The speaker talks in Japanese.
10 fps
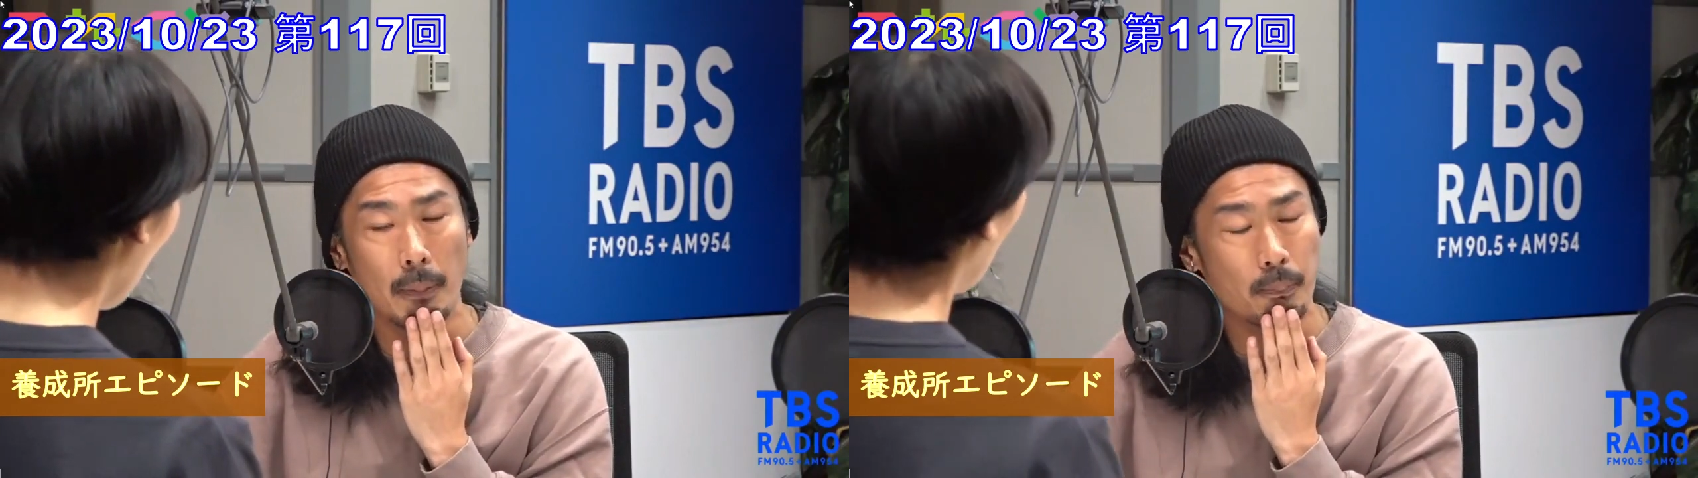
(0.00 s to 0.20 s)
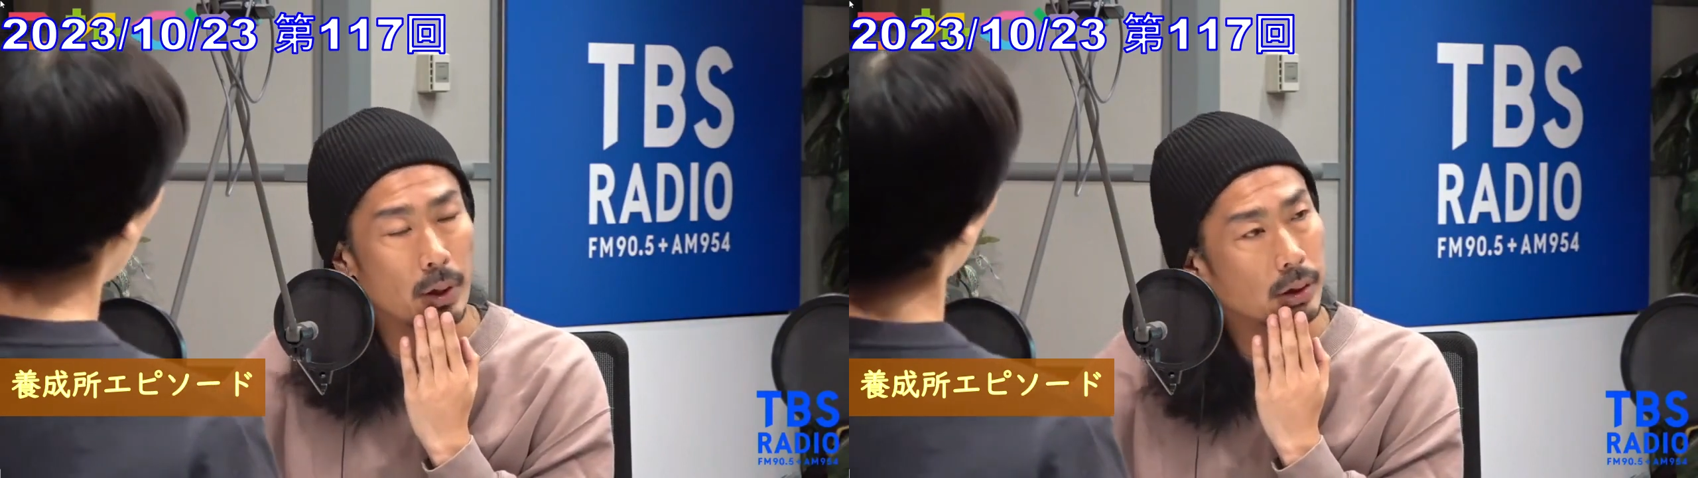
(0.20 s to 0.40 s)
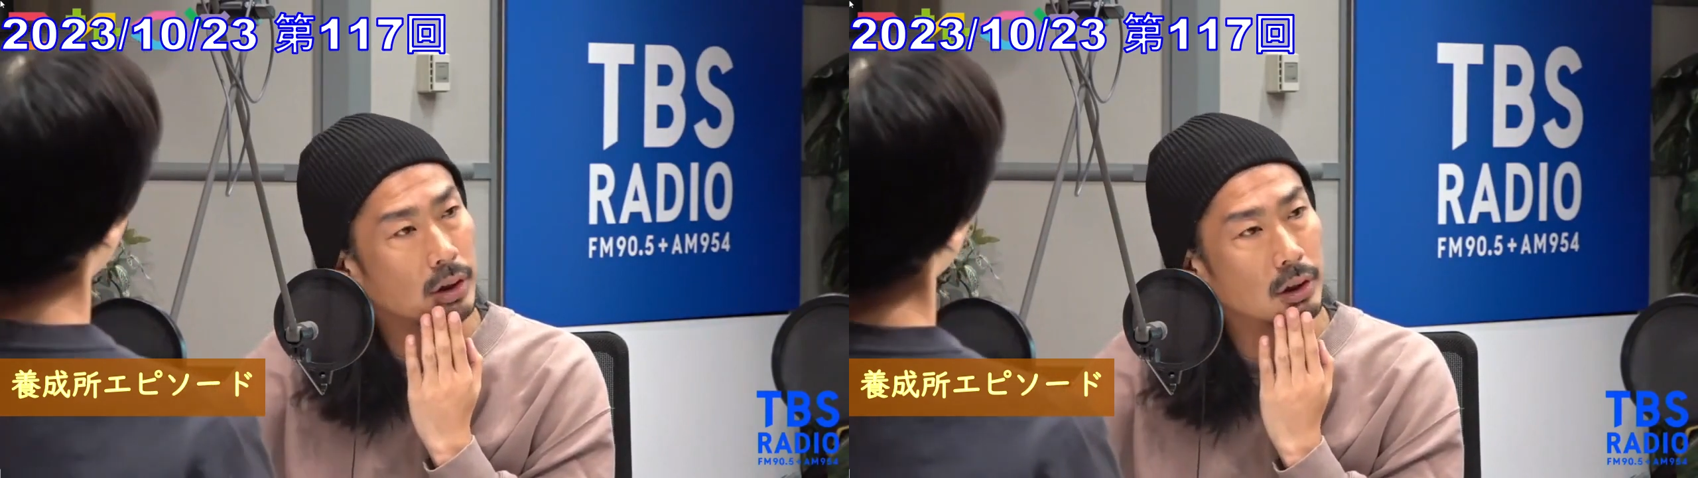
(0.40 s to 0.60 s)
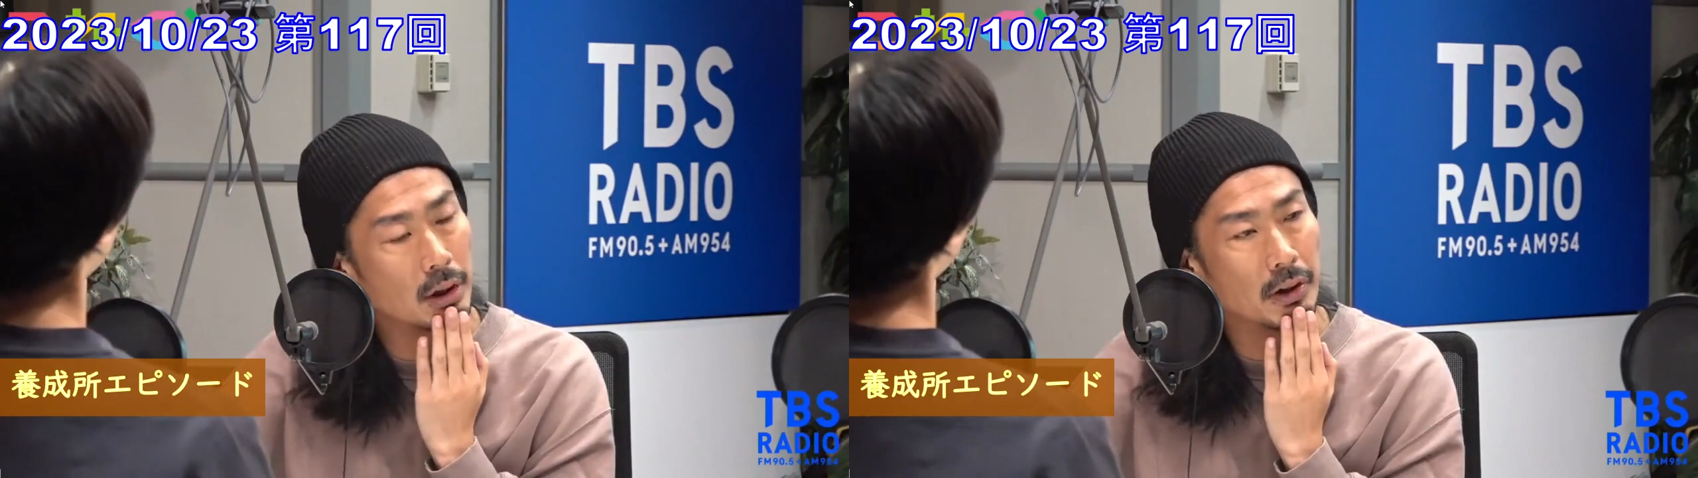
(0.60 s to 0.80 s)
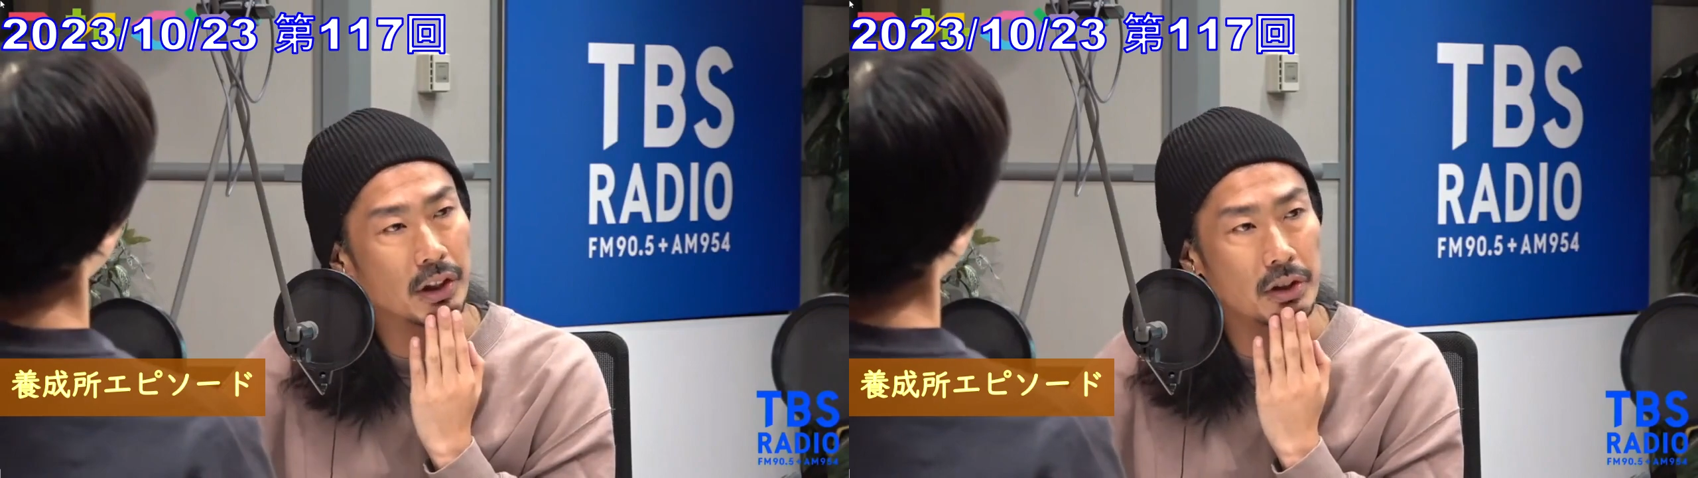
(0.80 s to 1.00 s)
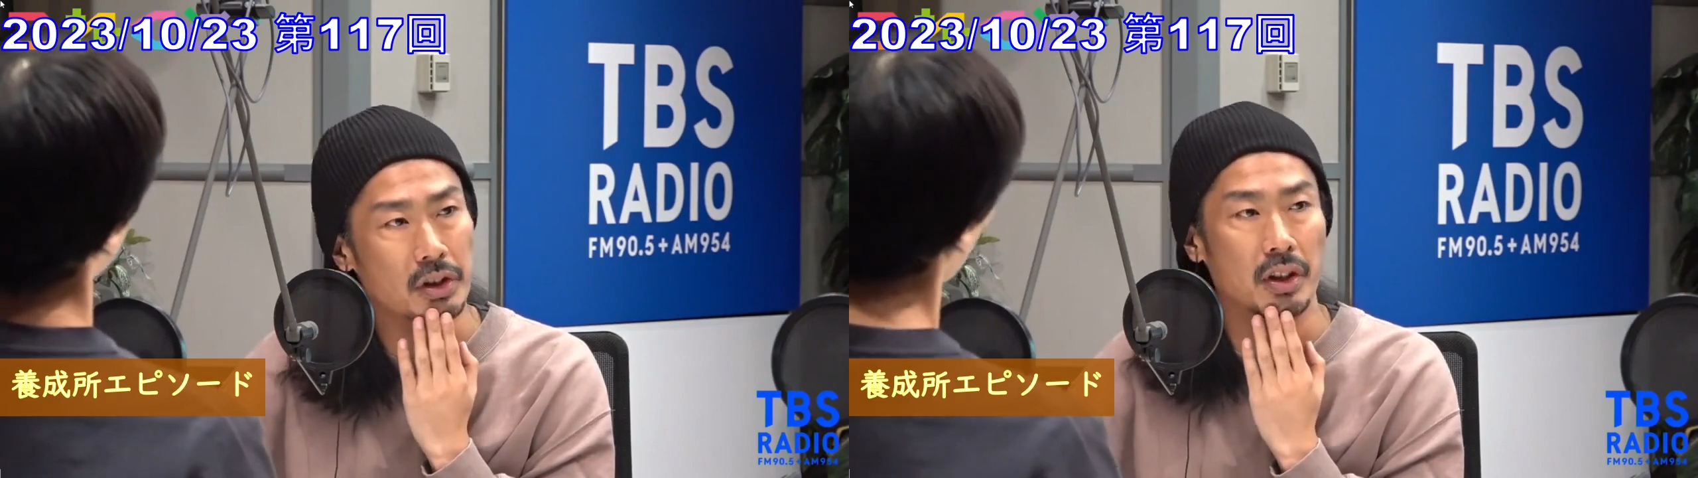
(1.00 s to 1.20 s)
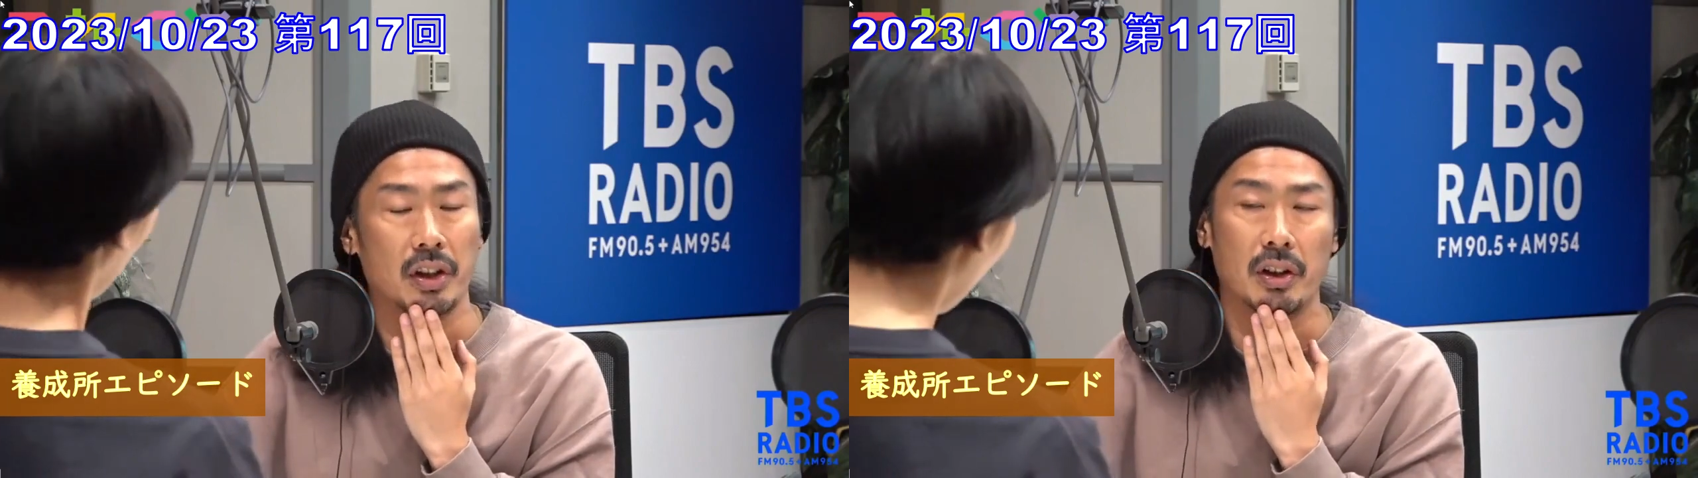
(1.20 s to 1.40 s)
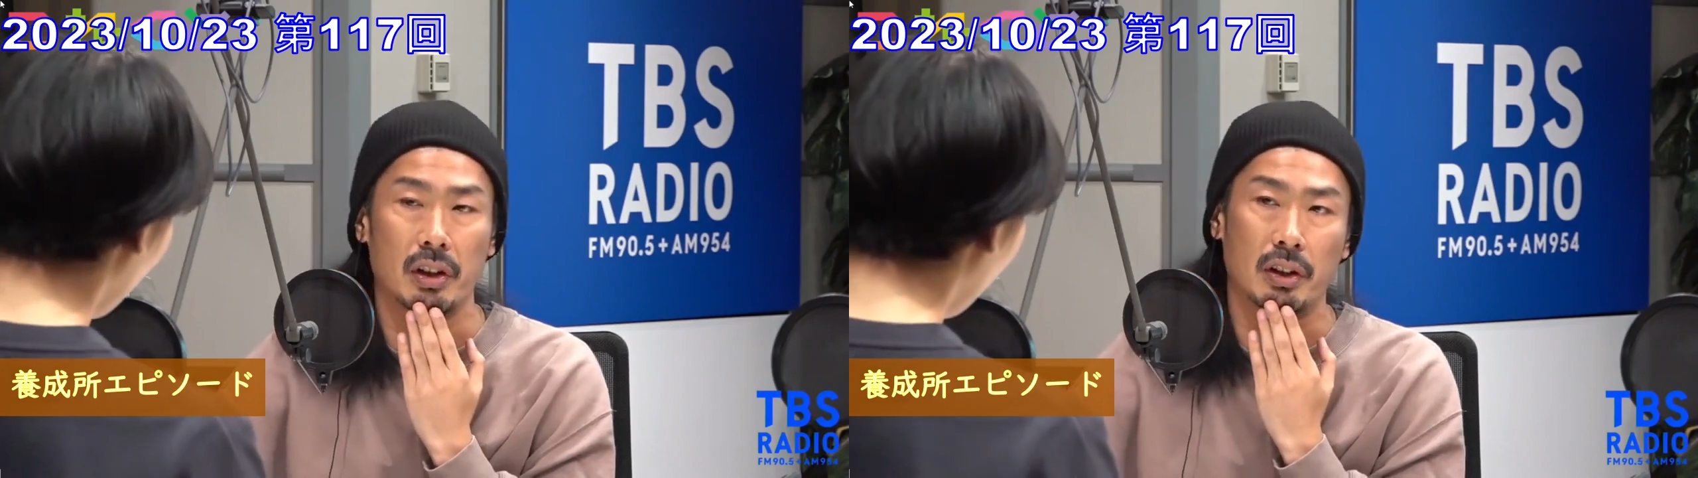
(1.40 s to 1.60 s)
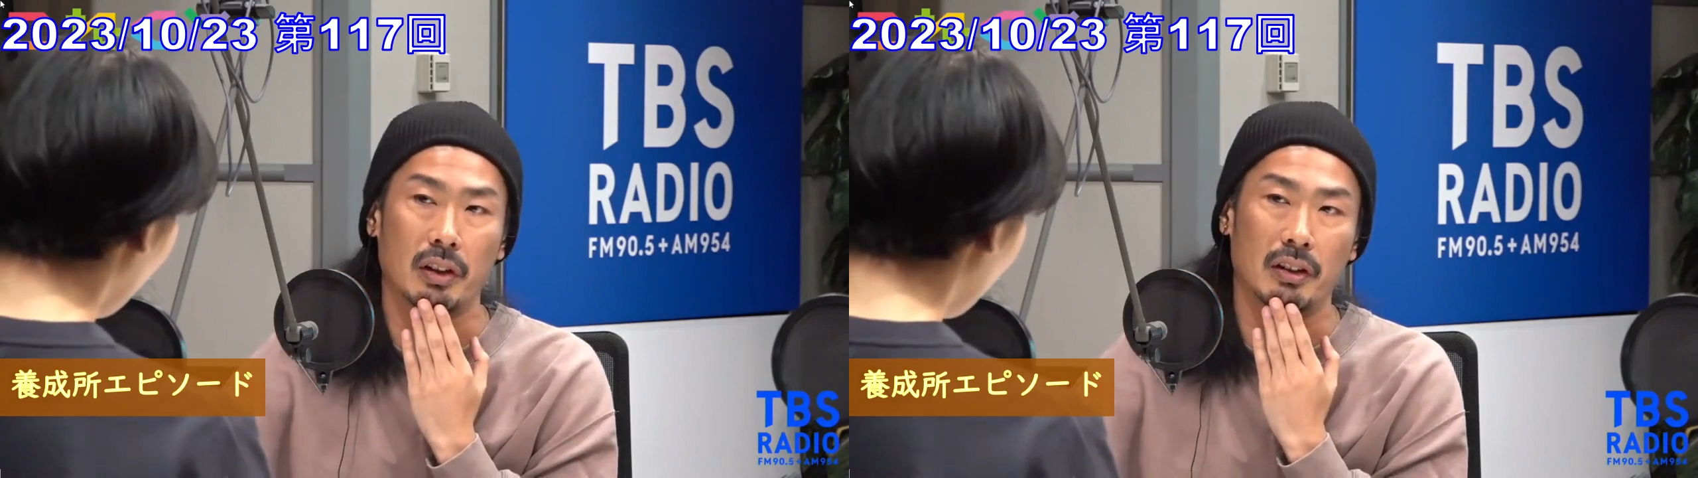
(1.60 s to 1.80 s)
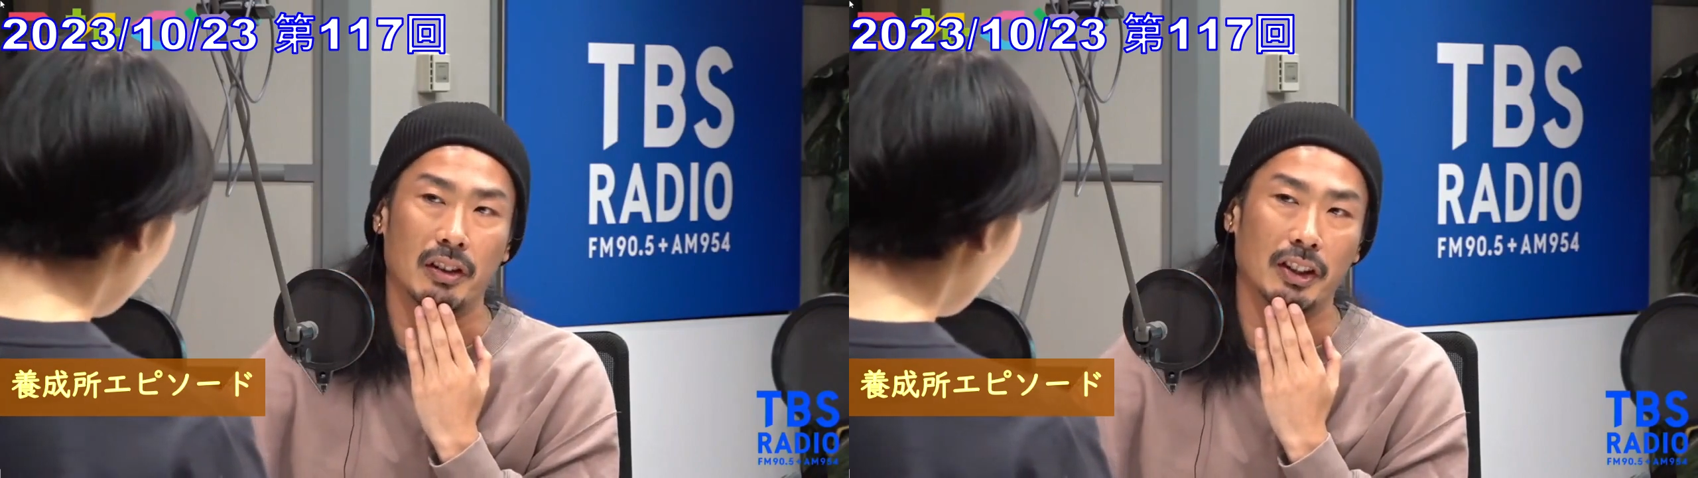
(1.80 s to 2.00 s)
800人ぐらいはいたんじゃないかなっていう